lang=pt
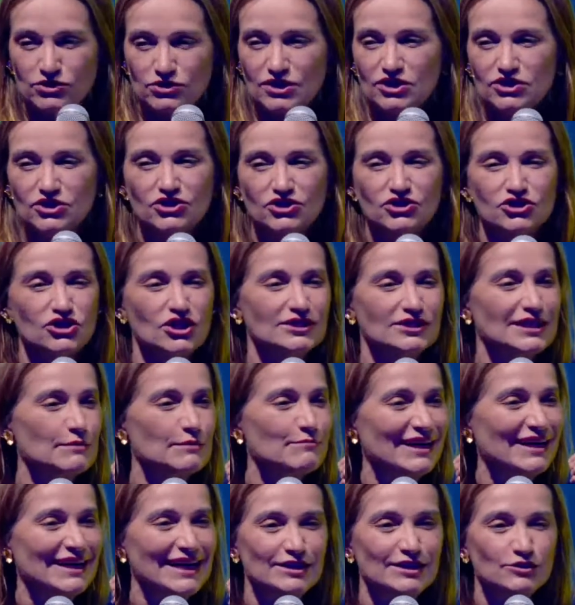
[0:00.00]
que a gente tinha
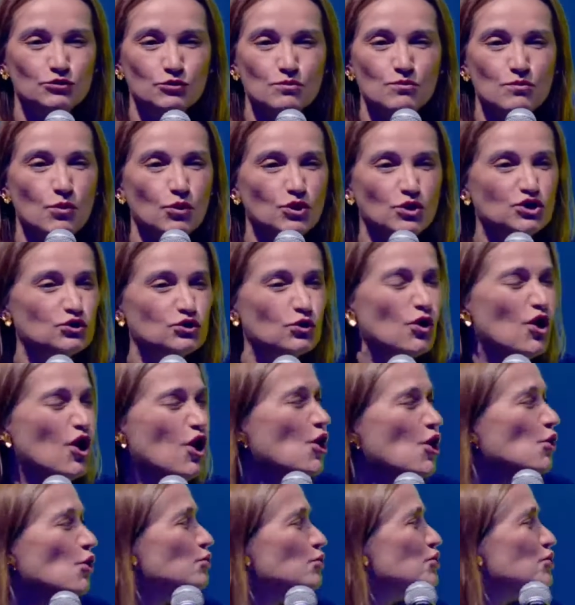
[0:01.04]
trabalhado muito.
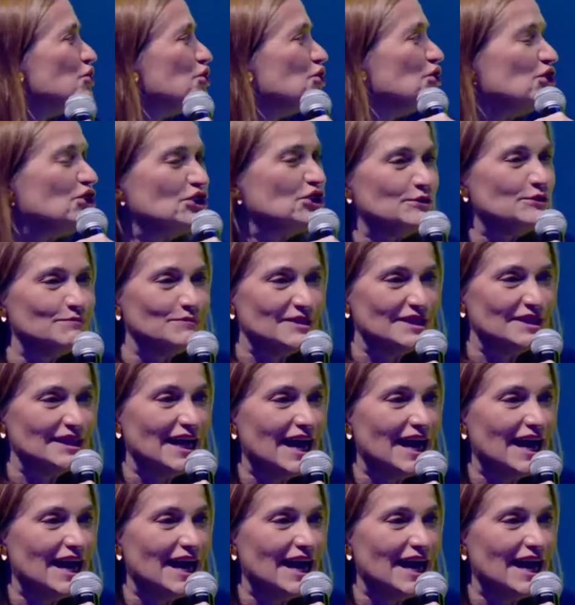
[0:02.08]
O time